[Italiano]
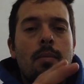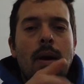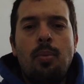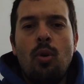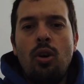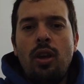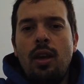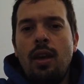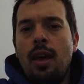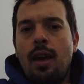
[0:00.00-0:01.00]
ma
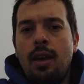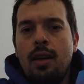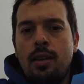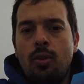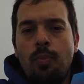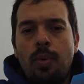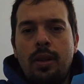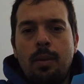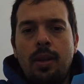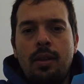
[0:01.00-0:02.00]
poi è
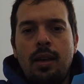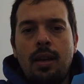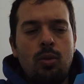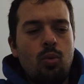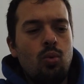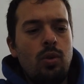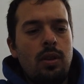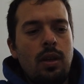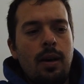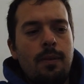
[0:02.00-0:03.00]
completamente
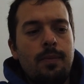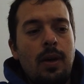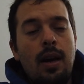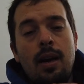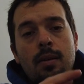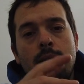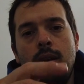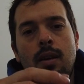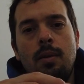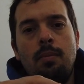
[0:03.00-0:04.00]
gratuita ha eh,